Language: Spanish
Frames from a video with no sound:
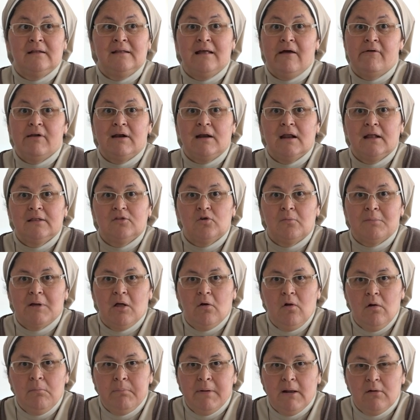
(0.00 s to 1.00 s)
de haberle
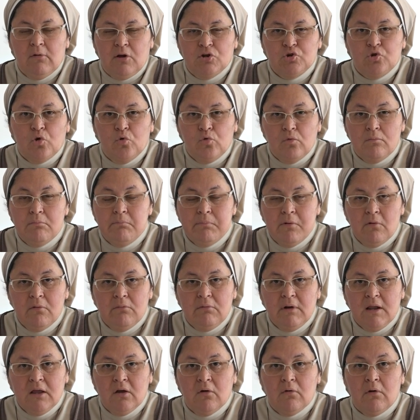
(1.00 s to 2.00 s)
tomado el pelo a todo un
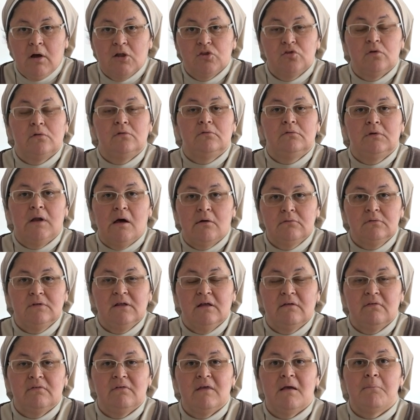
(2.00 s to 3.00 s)
público, a toda una
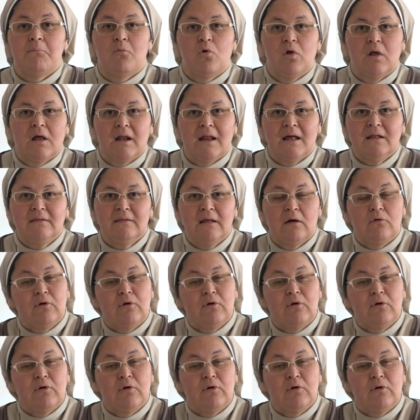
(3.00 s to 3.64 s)
audiencia muy grande,